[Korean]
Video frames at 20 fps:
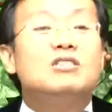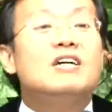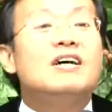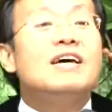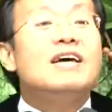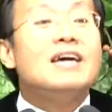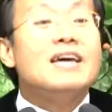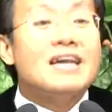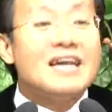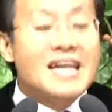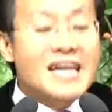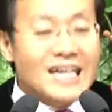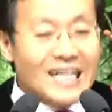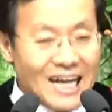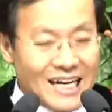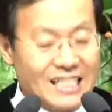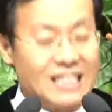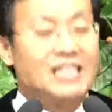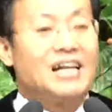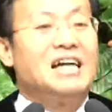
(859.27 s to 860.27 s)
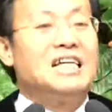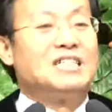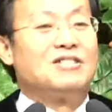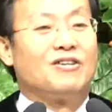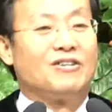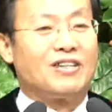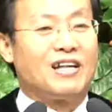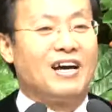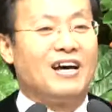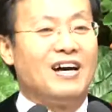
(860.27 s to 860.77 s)
사도 바울은
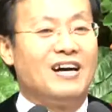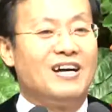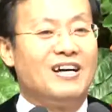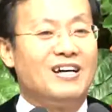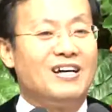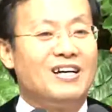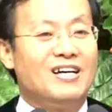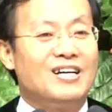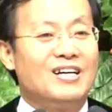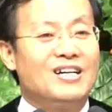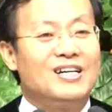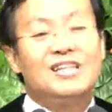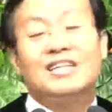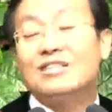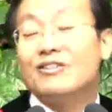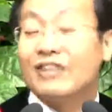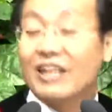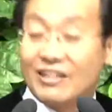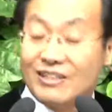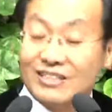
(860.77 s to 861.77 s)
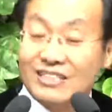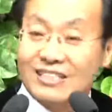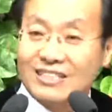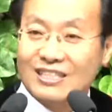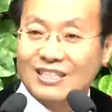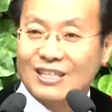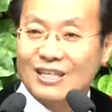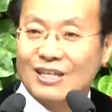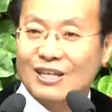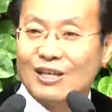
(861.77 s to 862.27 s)
내 육체에
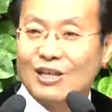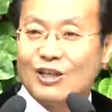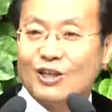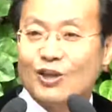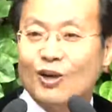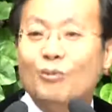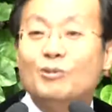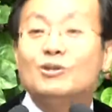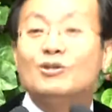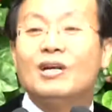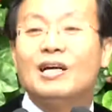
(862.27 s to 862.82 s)
가시가 있었다.